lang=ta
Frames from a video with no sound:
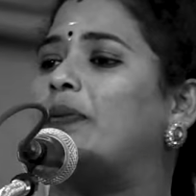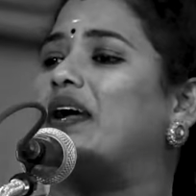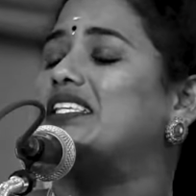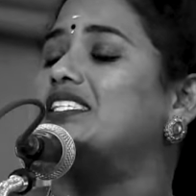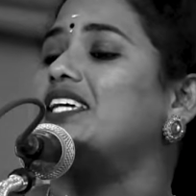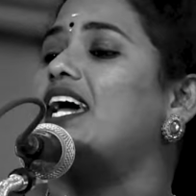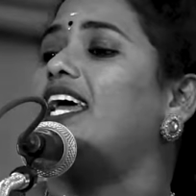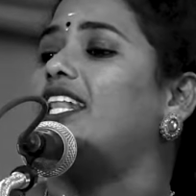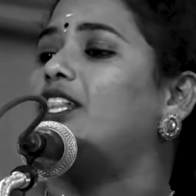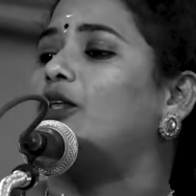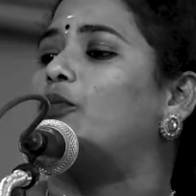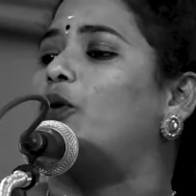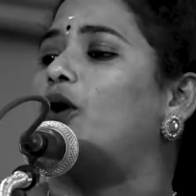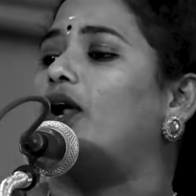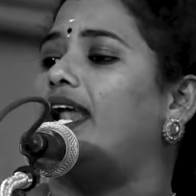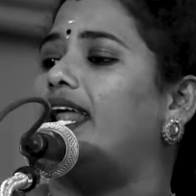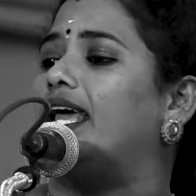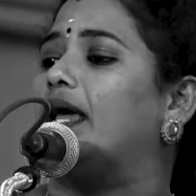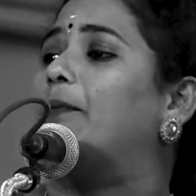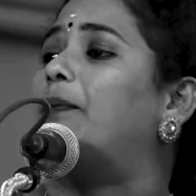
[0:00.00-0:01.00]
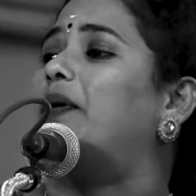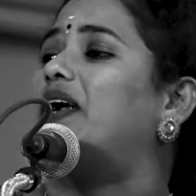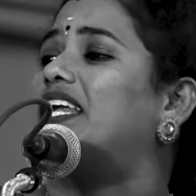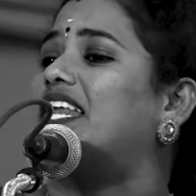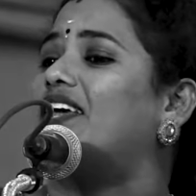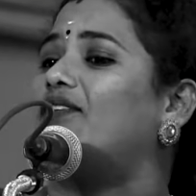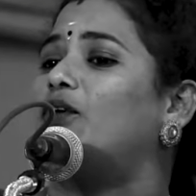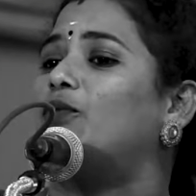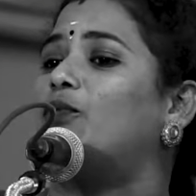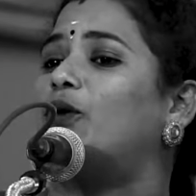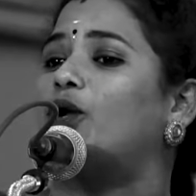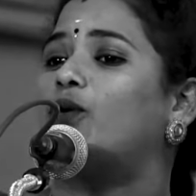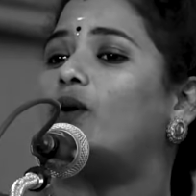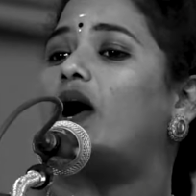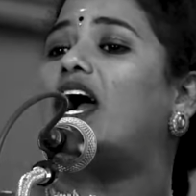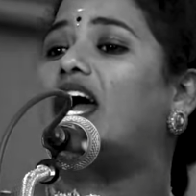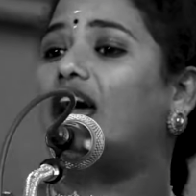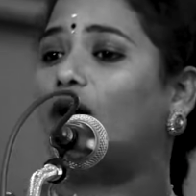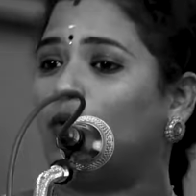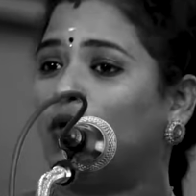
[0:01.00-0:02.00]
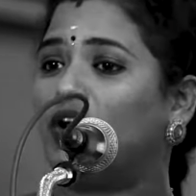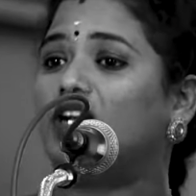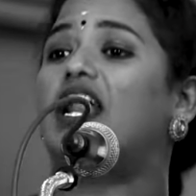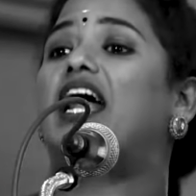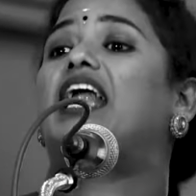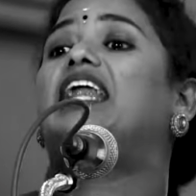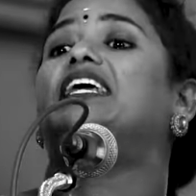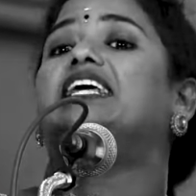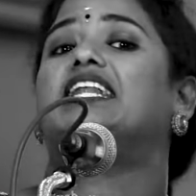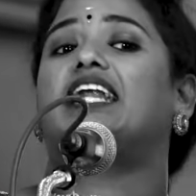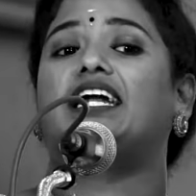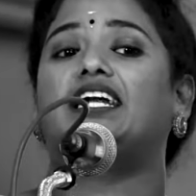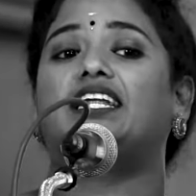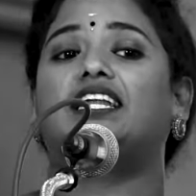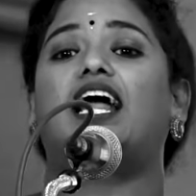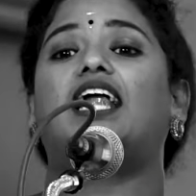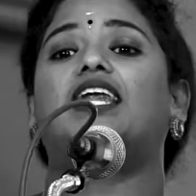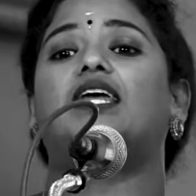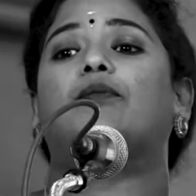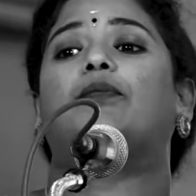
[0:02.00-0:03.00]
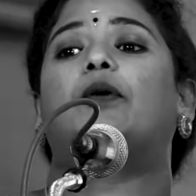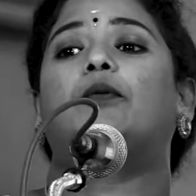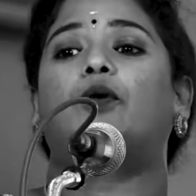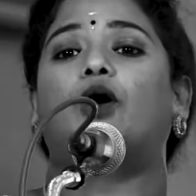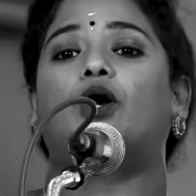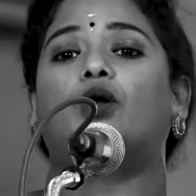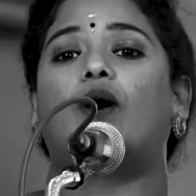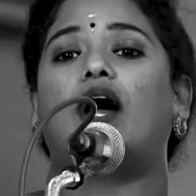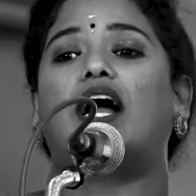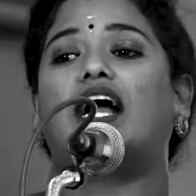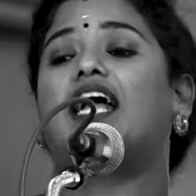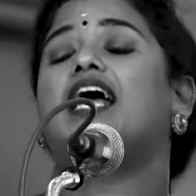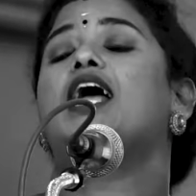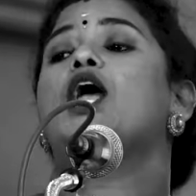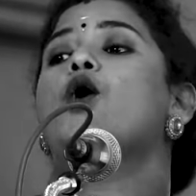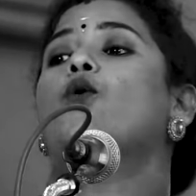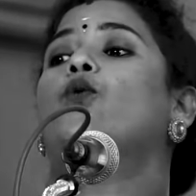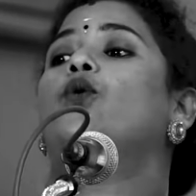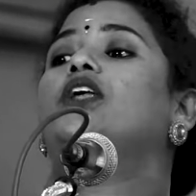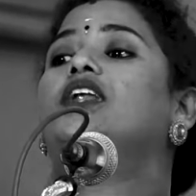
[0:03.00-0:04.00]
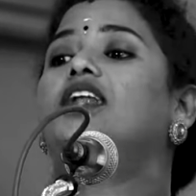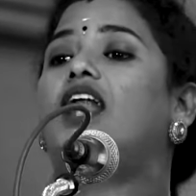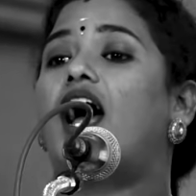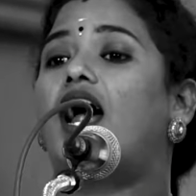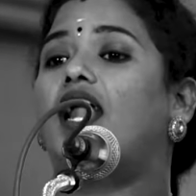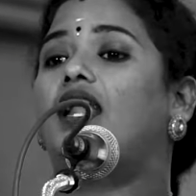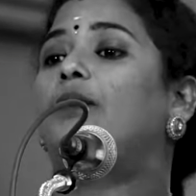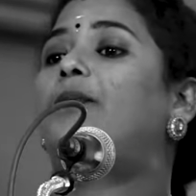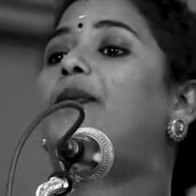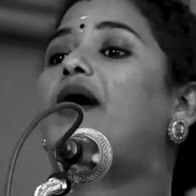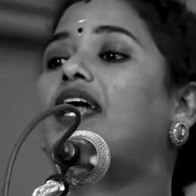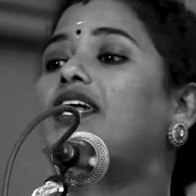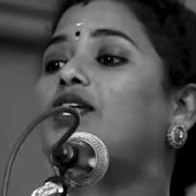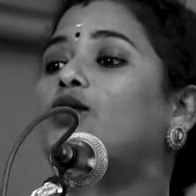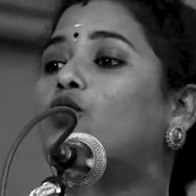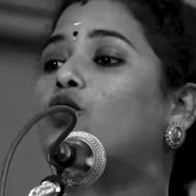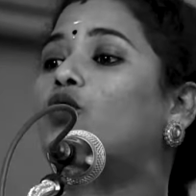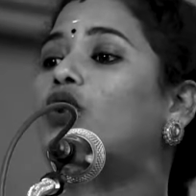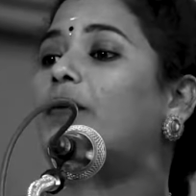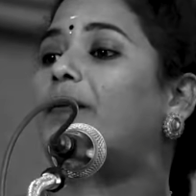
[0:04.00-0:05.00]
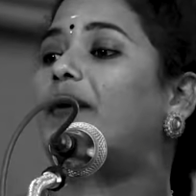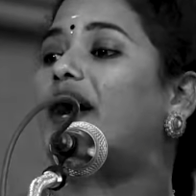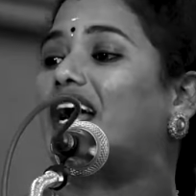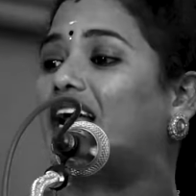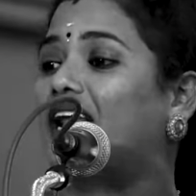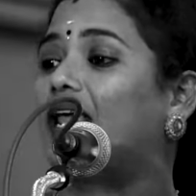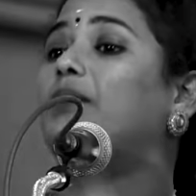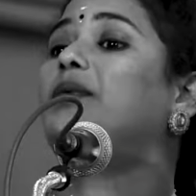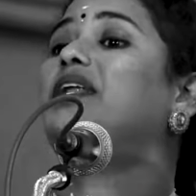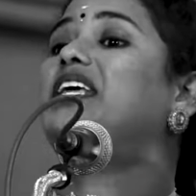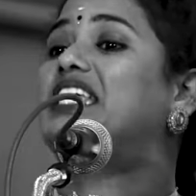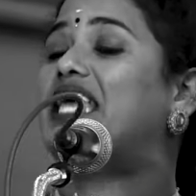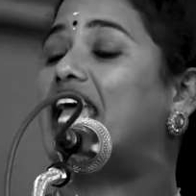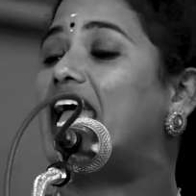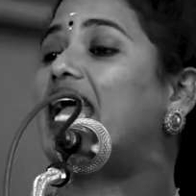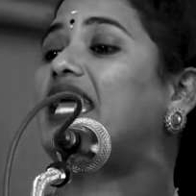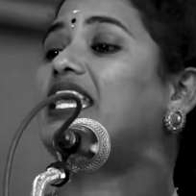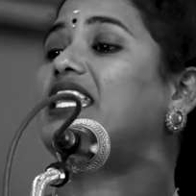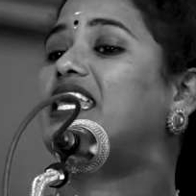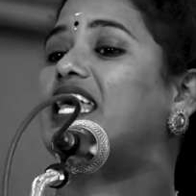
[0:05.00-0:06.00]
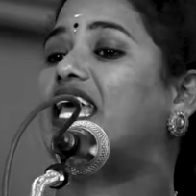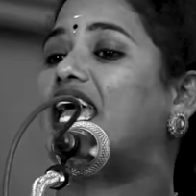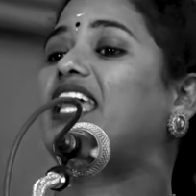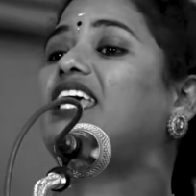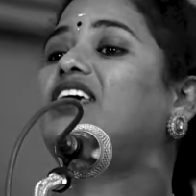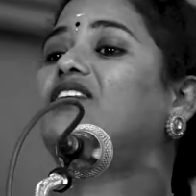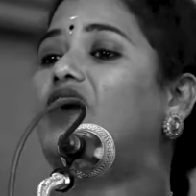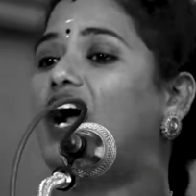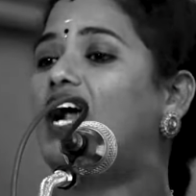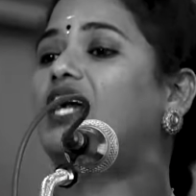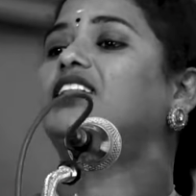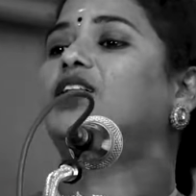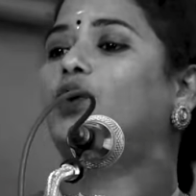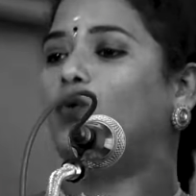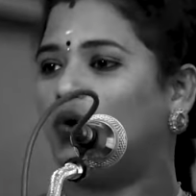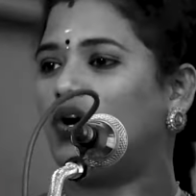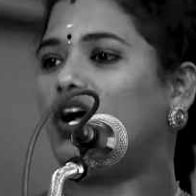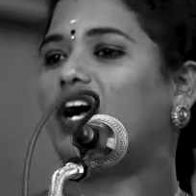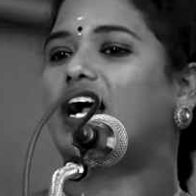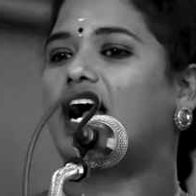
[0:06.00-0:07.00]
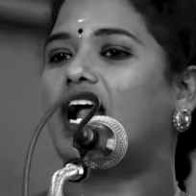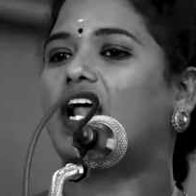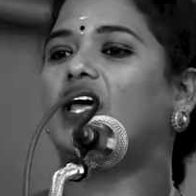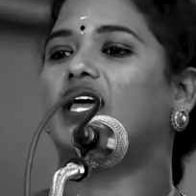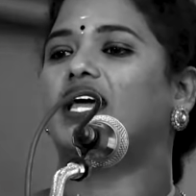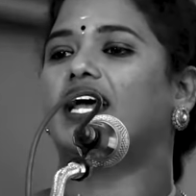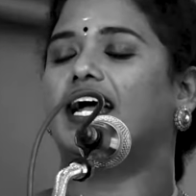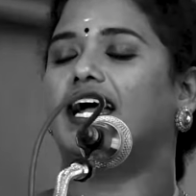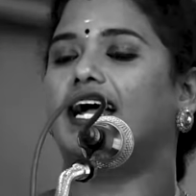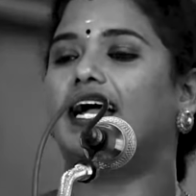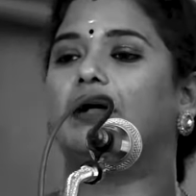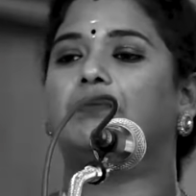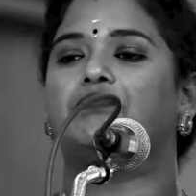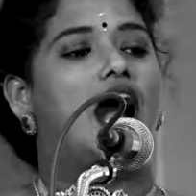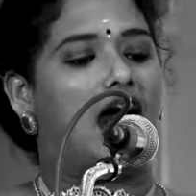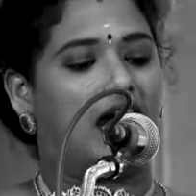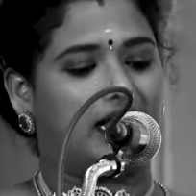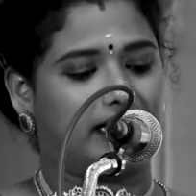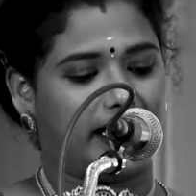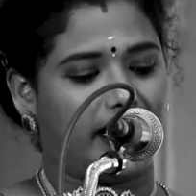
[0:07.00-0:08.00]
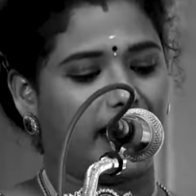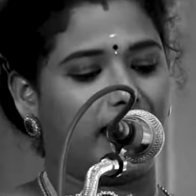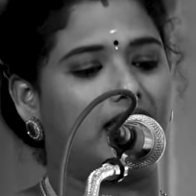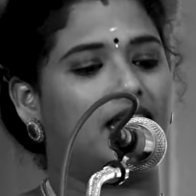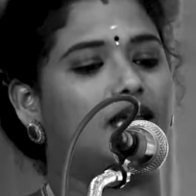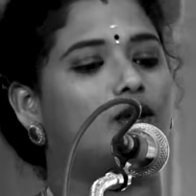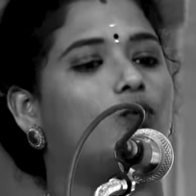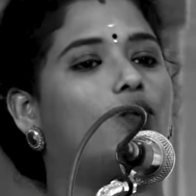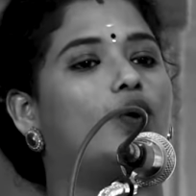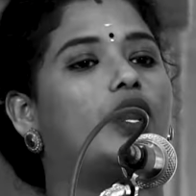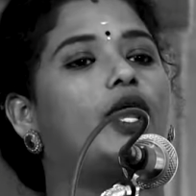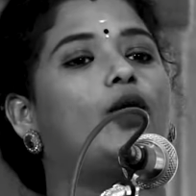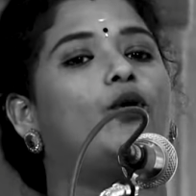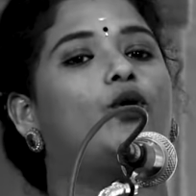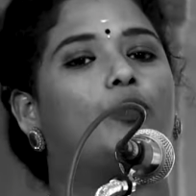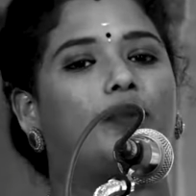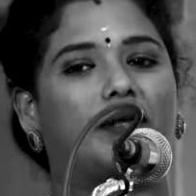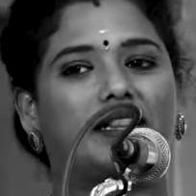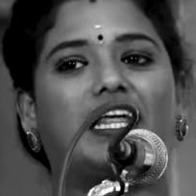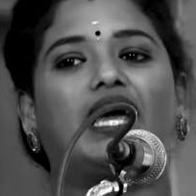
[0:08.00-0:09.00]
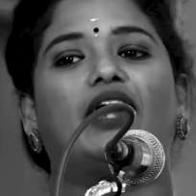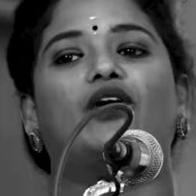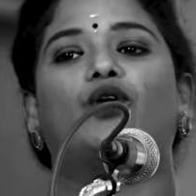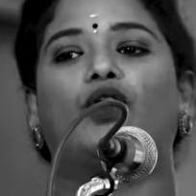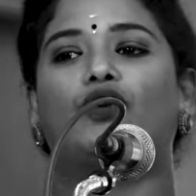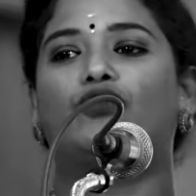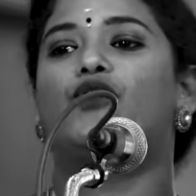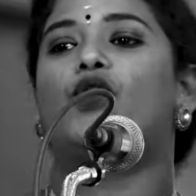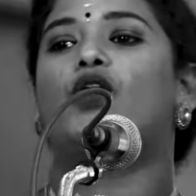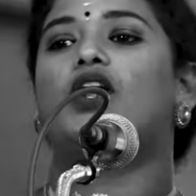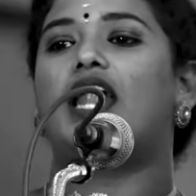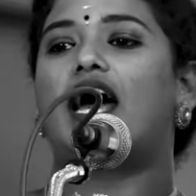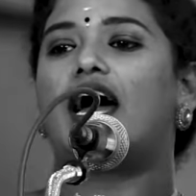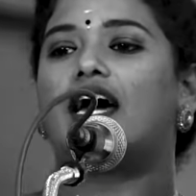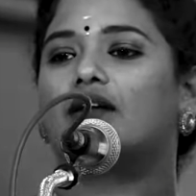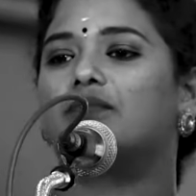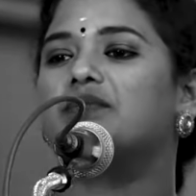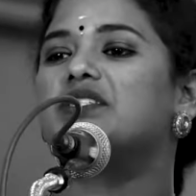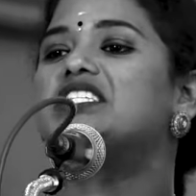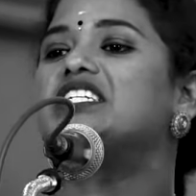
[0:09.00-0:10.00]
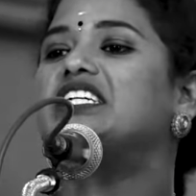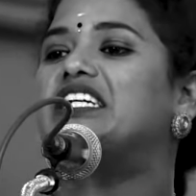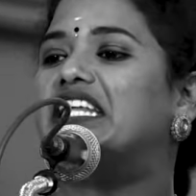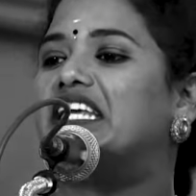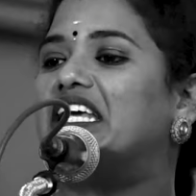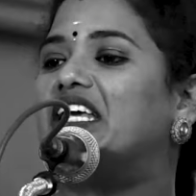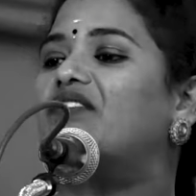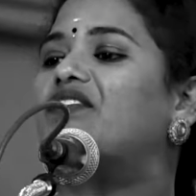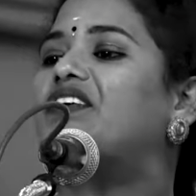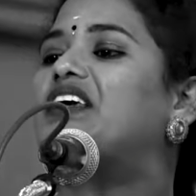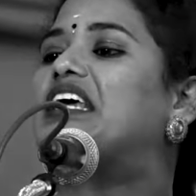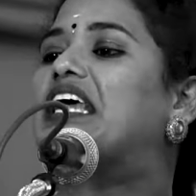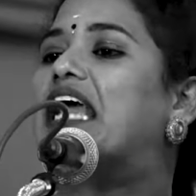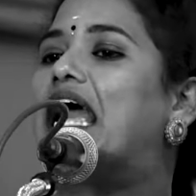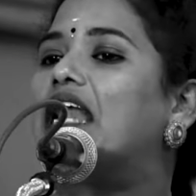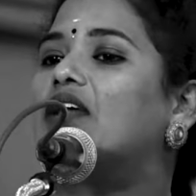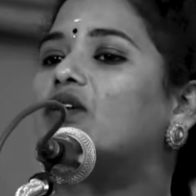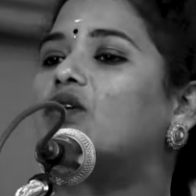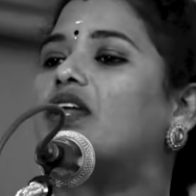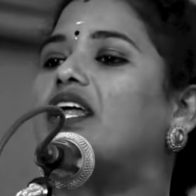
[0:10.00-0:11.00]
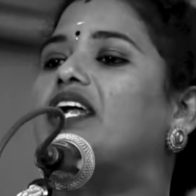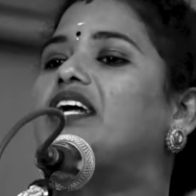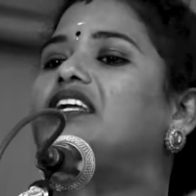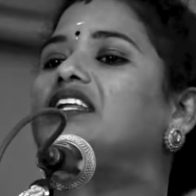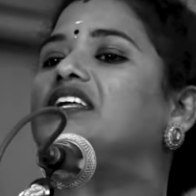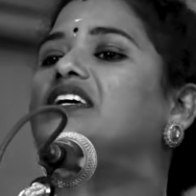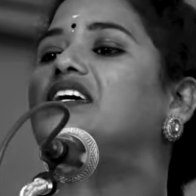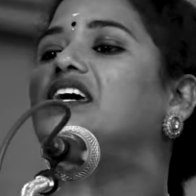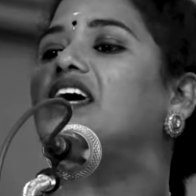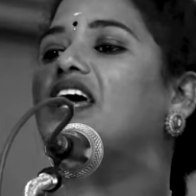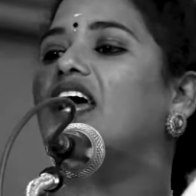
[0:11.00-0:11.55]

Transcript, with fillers: பஞ்சாயத்து போர்டில் எப்போ டிவி போடுவாங்க ஒரு நாளைக்கு ரெண்டு நாள் எப்போ போடுவாங்க ஒரு நாலு பாட்டு கூட பார்க்கலாம்னு ஏங்கி ஏங்கி வாழ்ந்த உங்கள் காலம் எங்க அதே இன்னைக்கு ஒரே ஒரு பத்தாயிரம் ரூபா ஃபோனில் ஆரம்பித்து டிவி கால்குலேட்ரு